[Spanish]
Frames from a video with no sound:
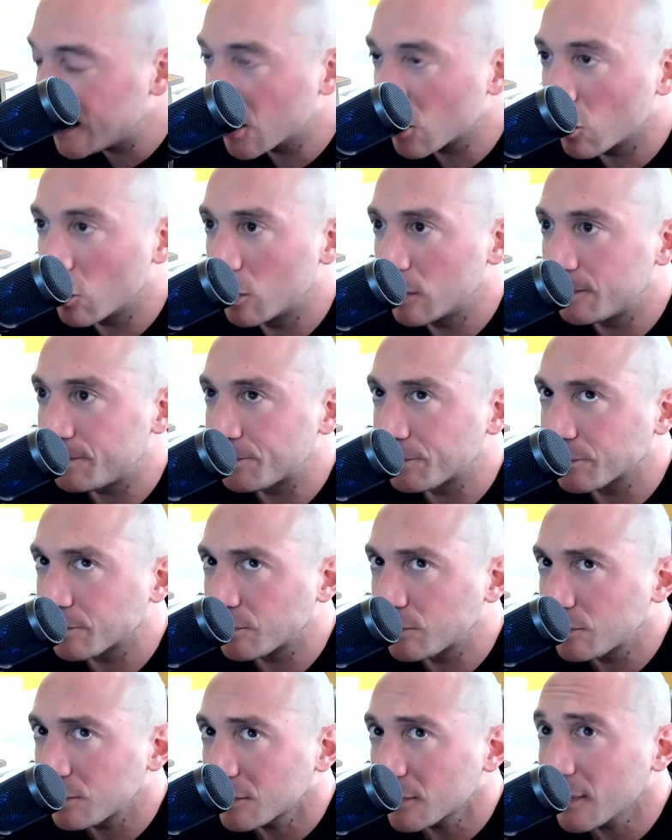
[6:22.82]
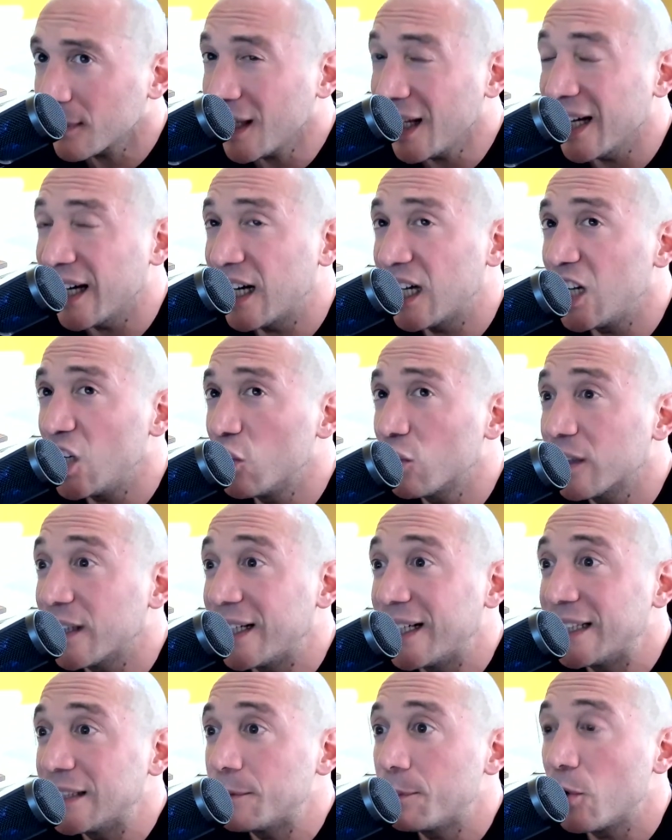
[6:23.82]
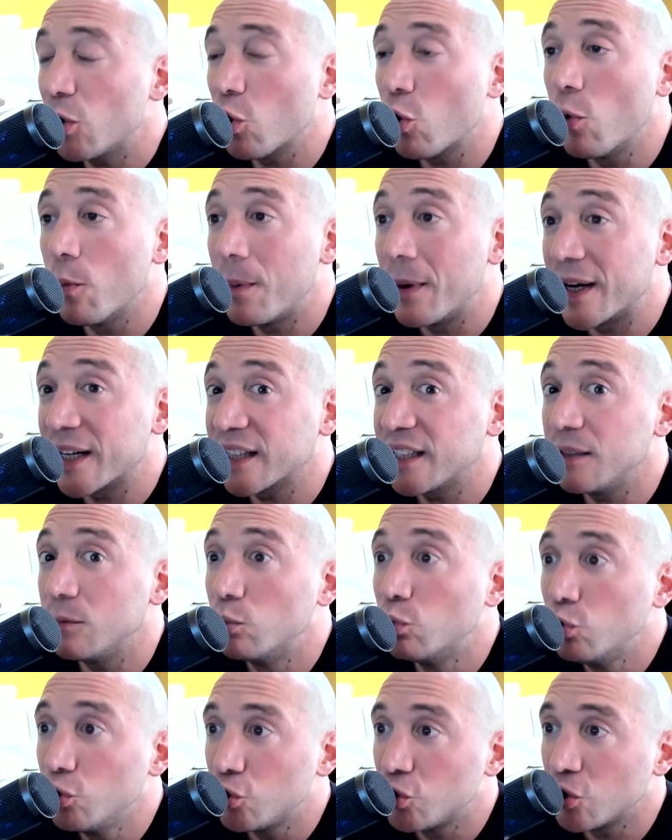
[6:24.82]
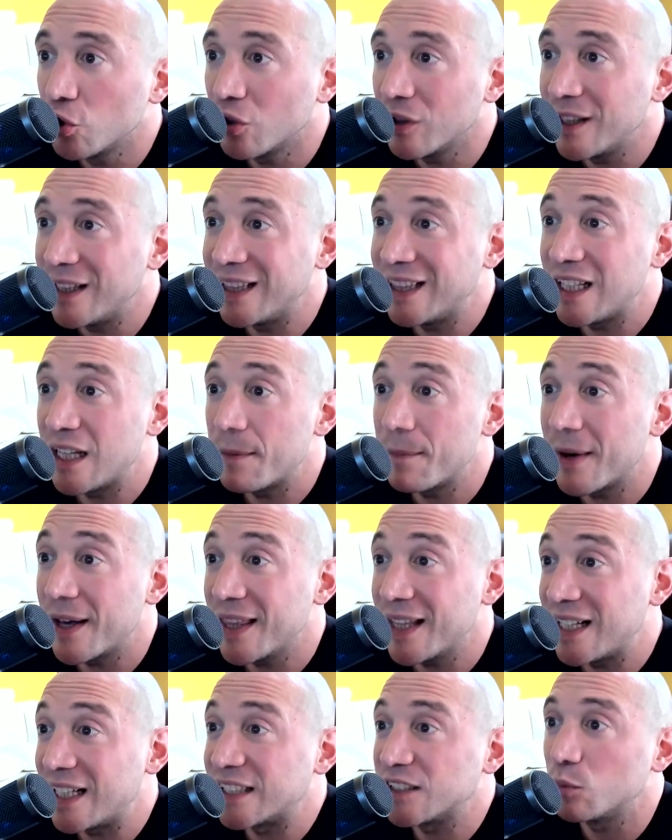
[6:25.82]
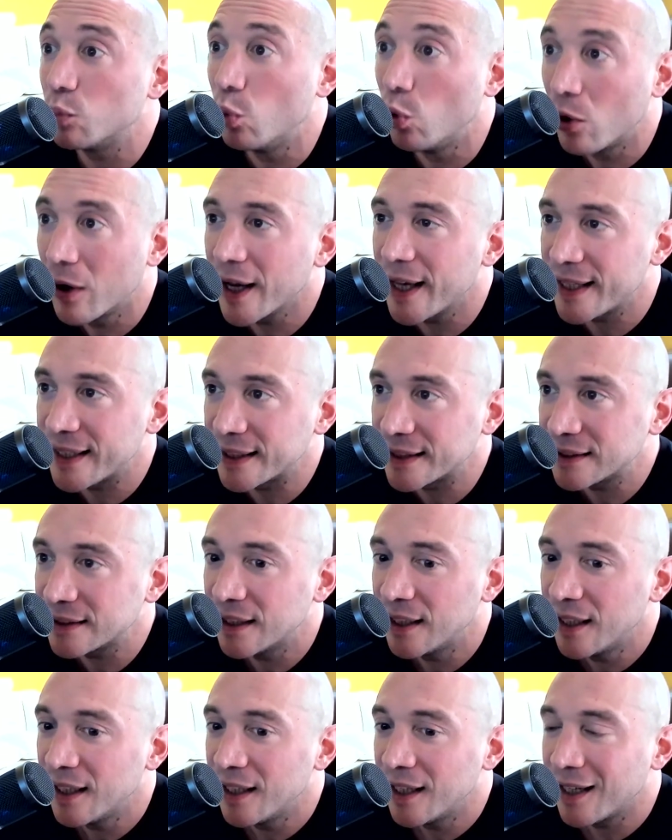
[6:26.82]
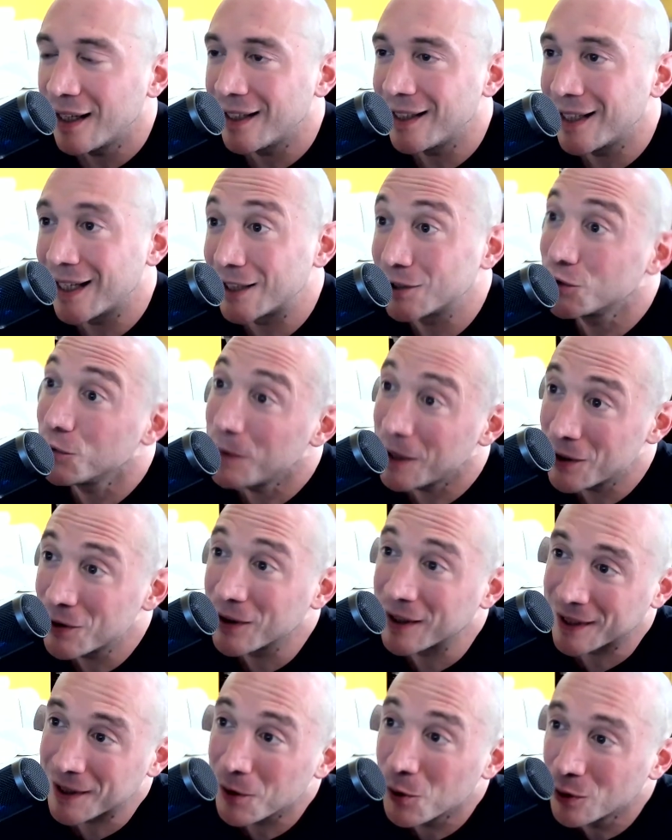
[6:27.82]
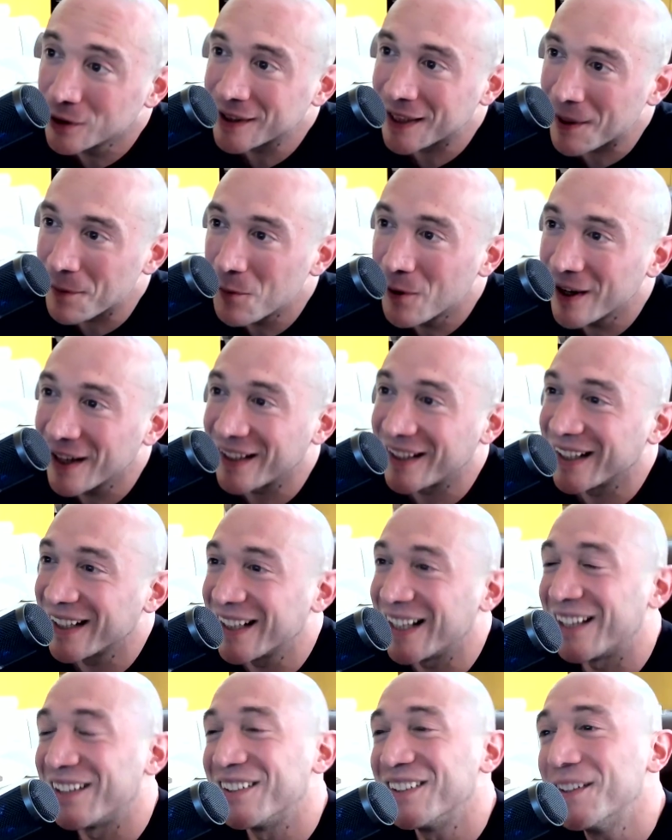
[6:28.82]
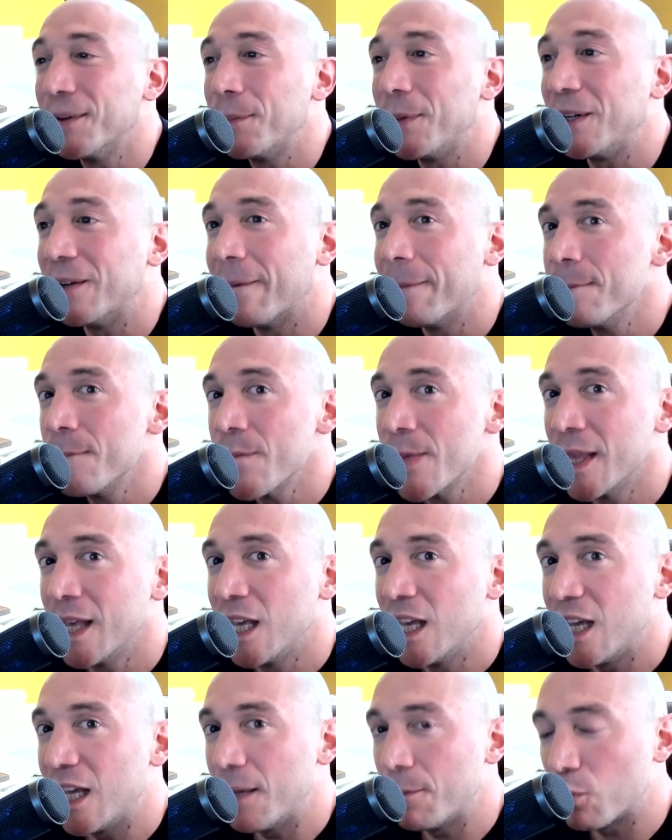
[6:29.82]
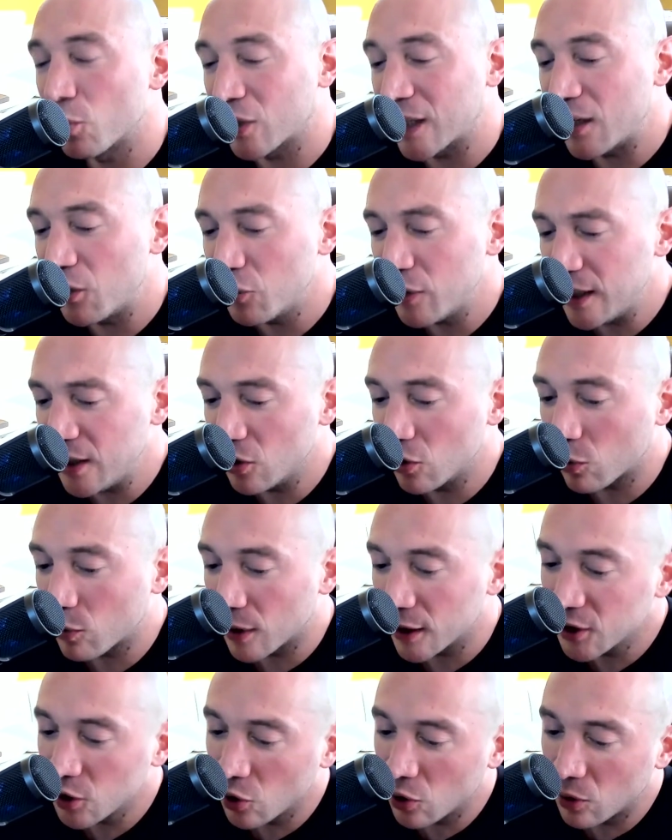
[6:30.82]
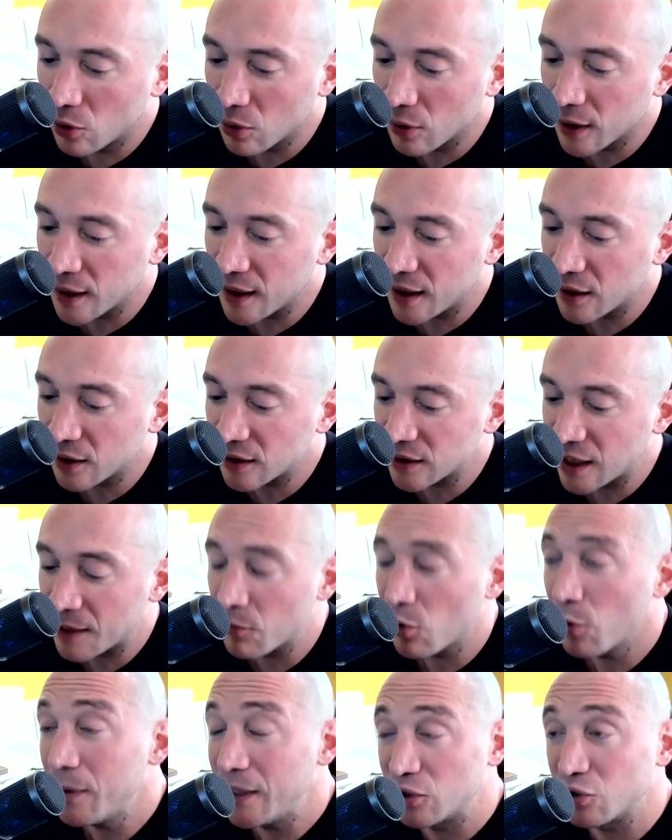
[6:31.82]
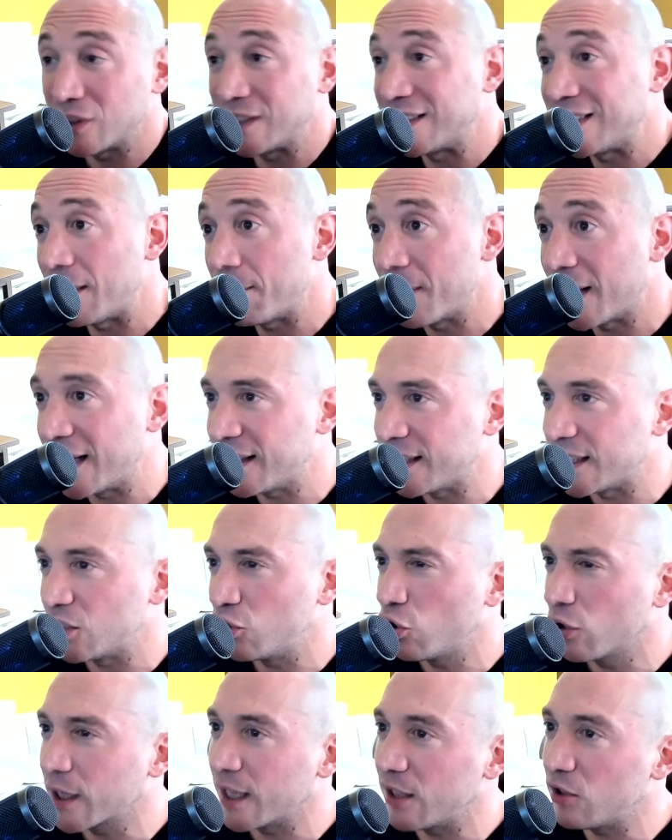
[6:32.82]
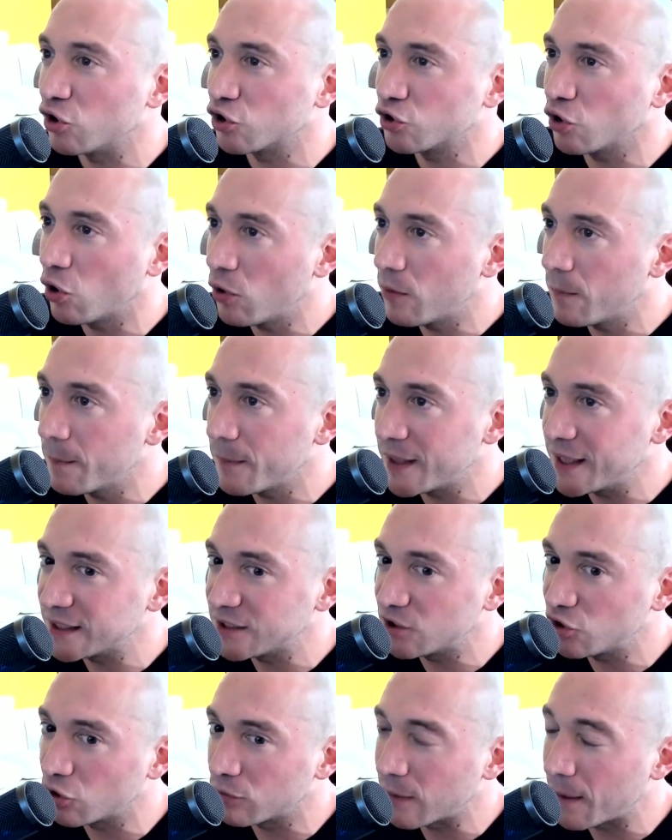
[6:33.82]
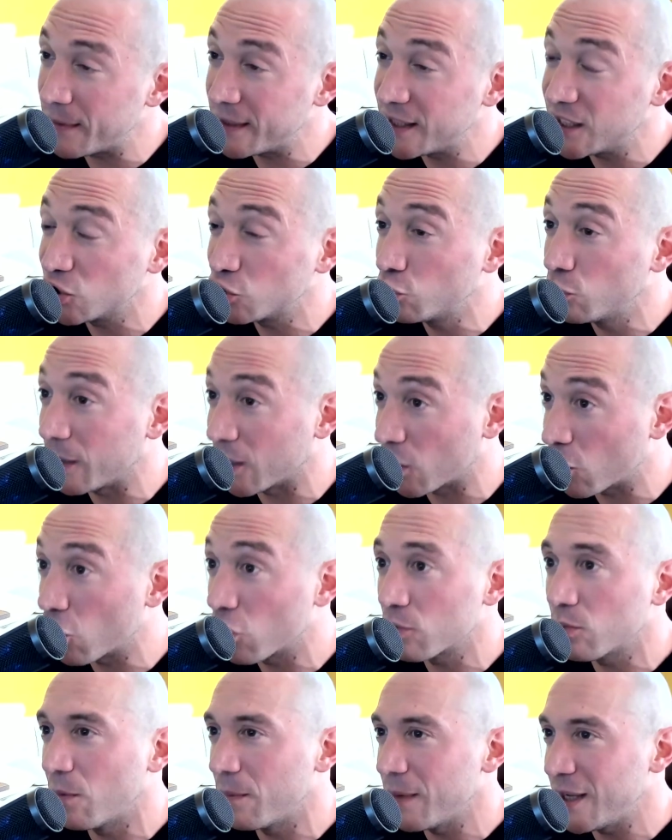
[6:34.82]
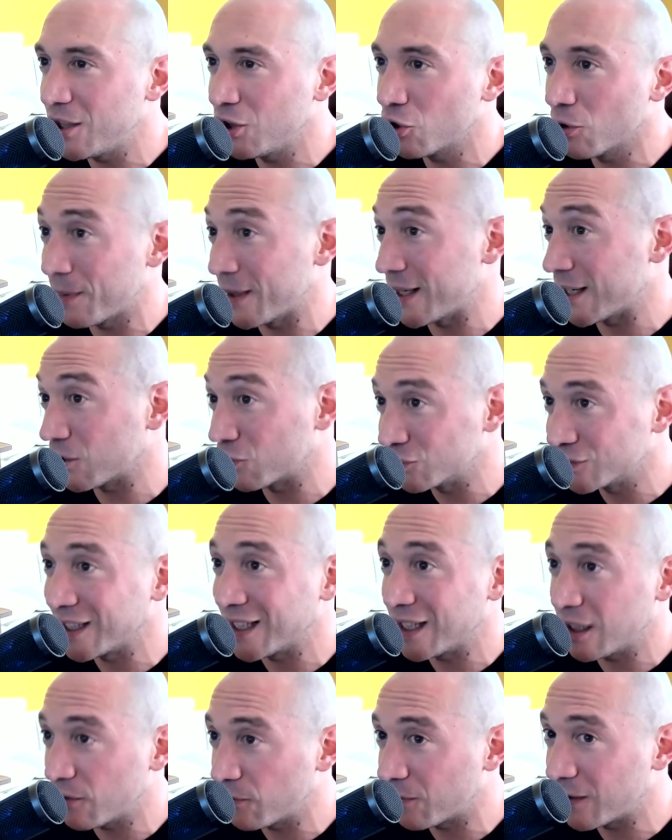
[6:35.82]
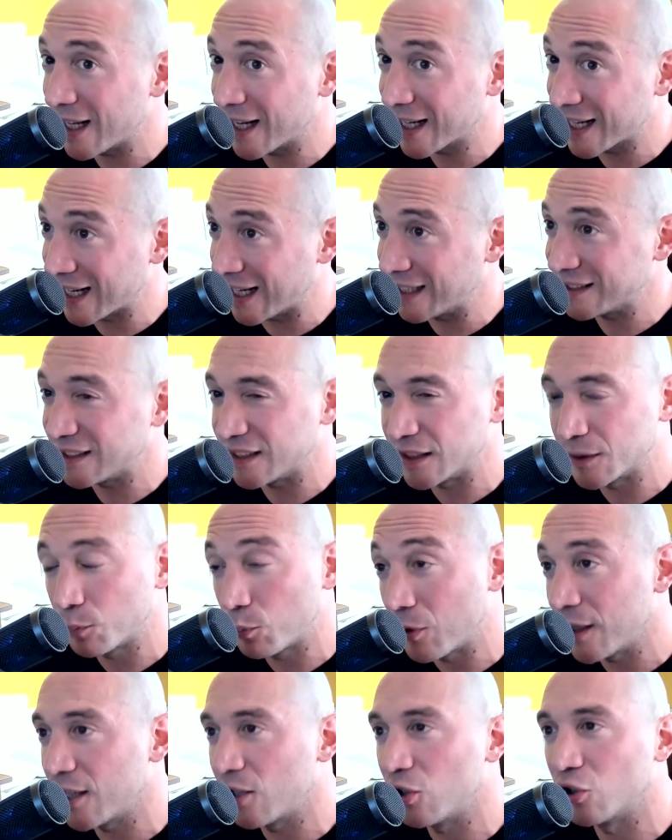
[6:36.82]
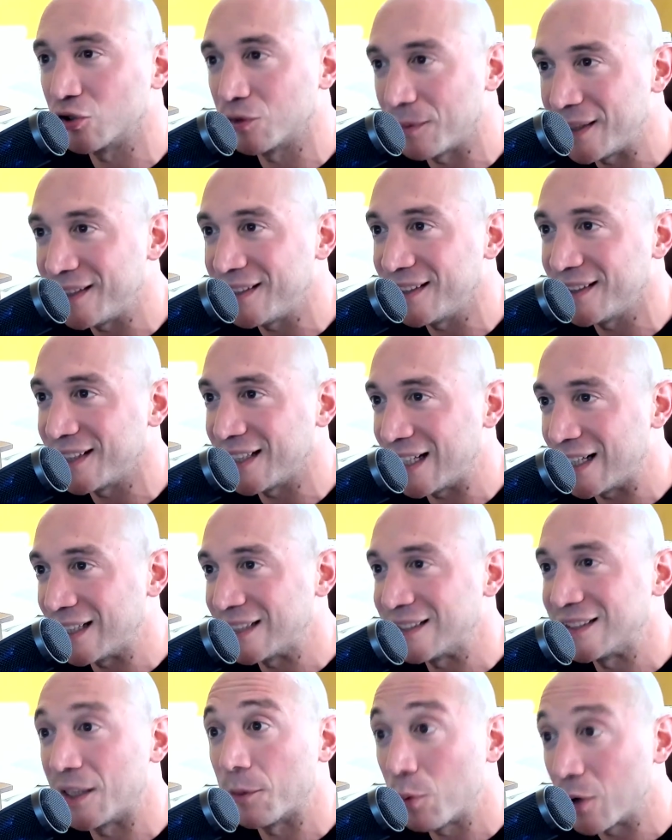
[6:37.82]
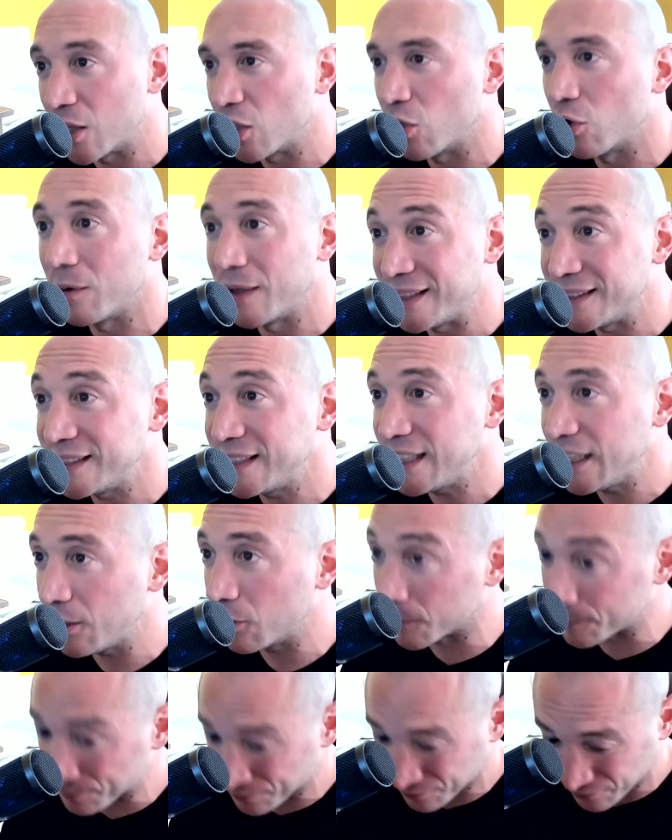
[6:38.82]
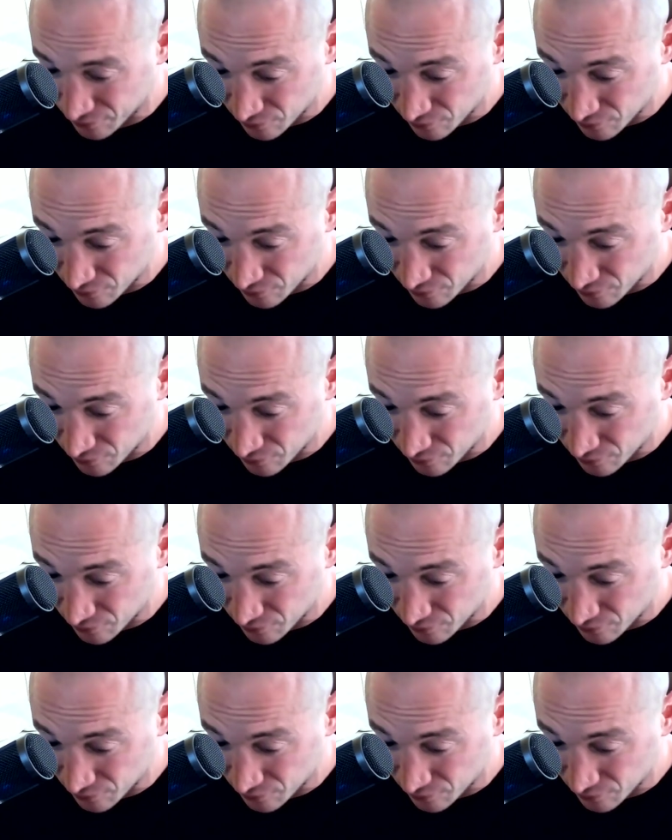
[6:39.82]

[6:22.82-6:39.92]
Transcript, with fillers: error creo que es preocuparte mucho del tema de las mujeres, eh, asumiendo que te gustan las mujeres, claro, ¿no? Pero, eh, ¿por qué lo digo? Cuando eh, hemos visto este tema antes, ¿no? Que los hombres normalmente su mejor momento para conseguir flaca es después de los 23, después de los 25.